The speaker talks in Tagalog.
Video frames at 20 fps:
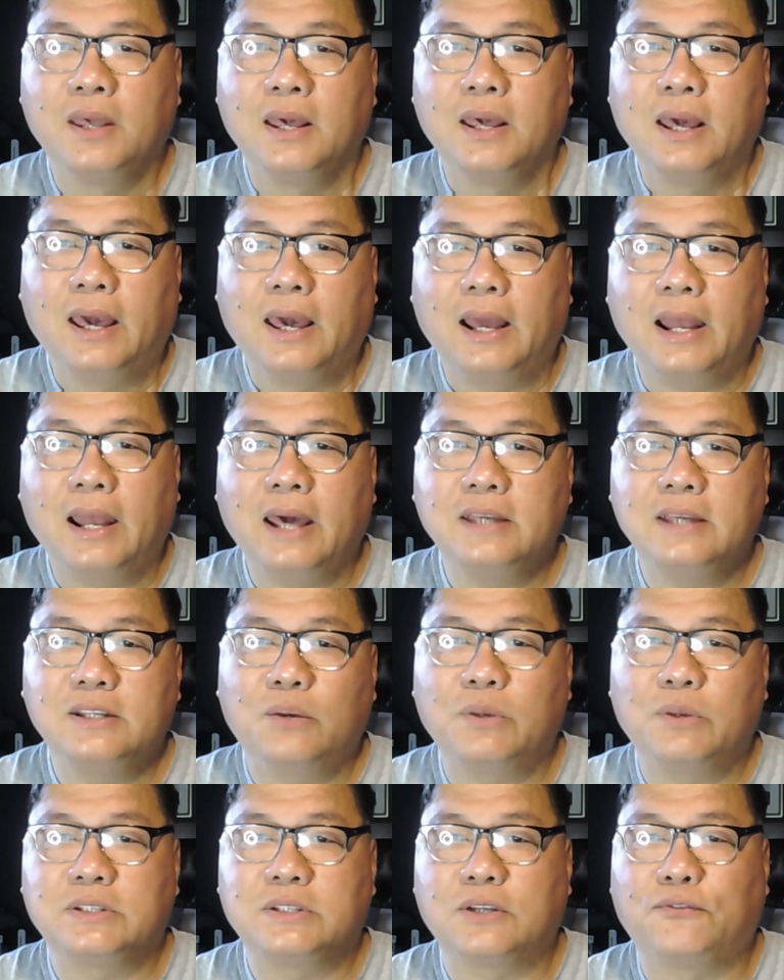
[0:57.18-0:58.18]
Elijah
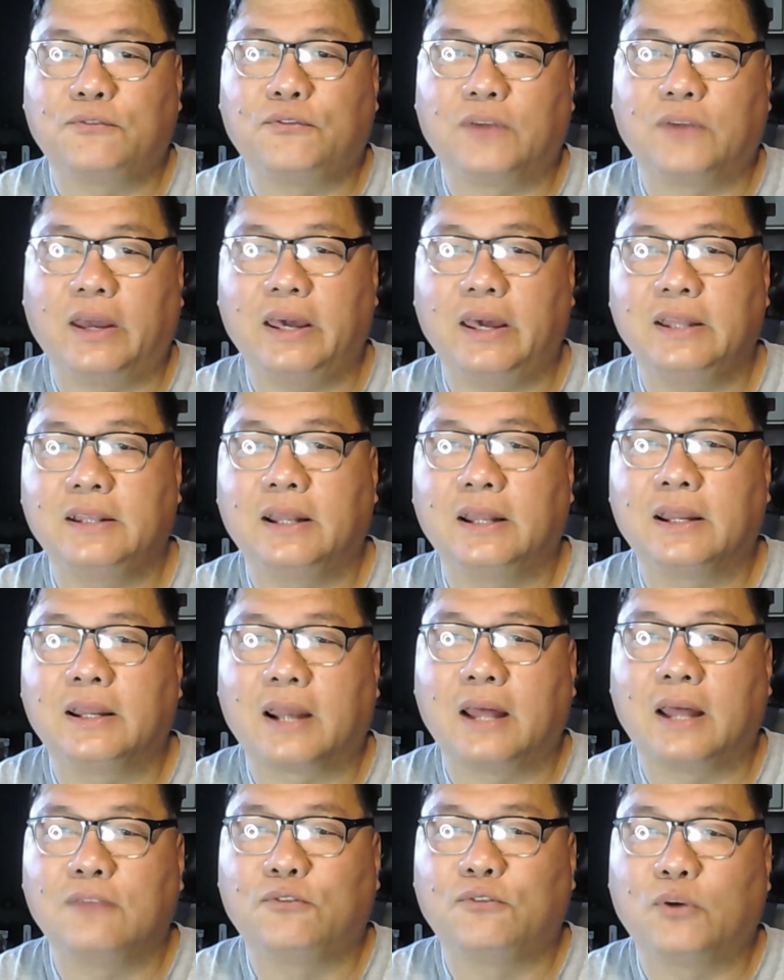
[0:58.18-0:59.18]
was afraid and
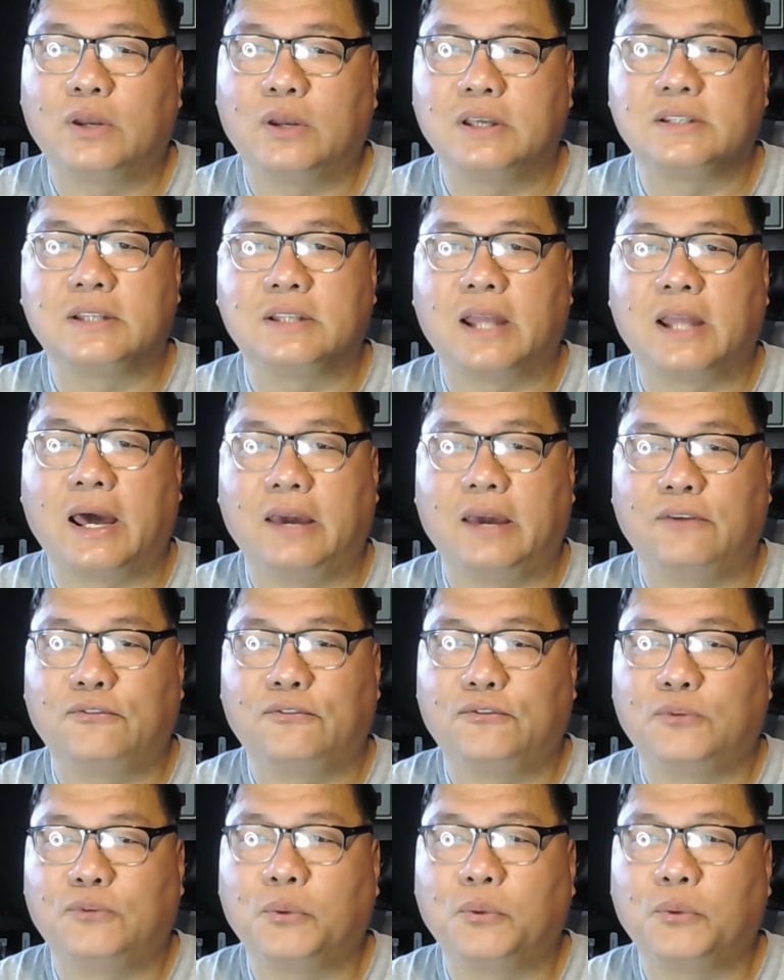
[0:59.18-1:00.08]
ran for his life.